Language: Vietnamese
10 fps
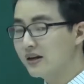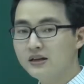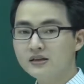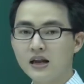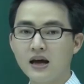ở
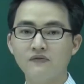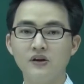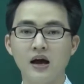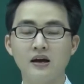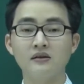đây sẽ là
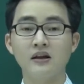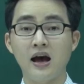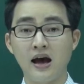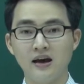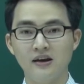phương án
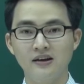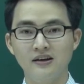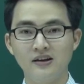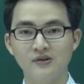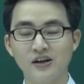A.
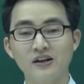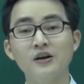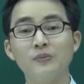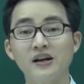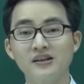Chúng ta đã
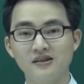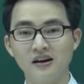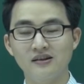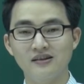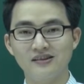hiểu bài này
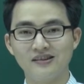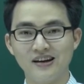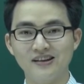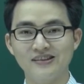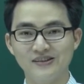chưa?
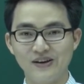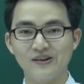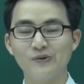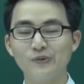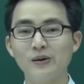Đấy, như
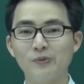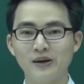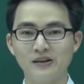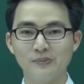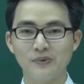vậy cũng là một
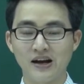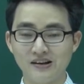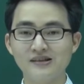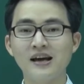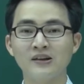bài tập khá
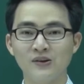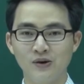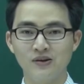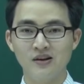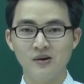đơn giản
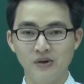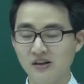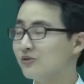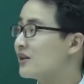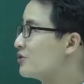thôi. Bây
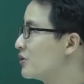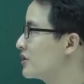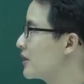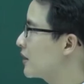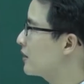giờ chúng ta chuyển
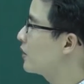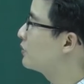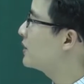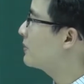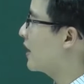sang
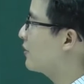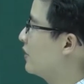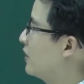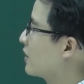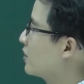câu tiếp theo,
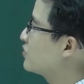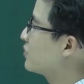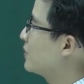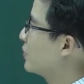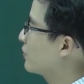câu
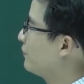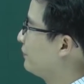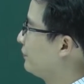số mười một.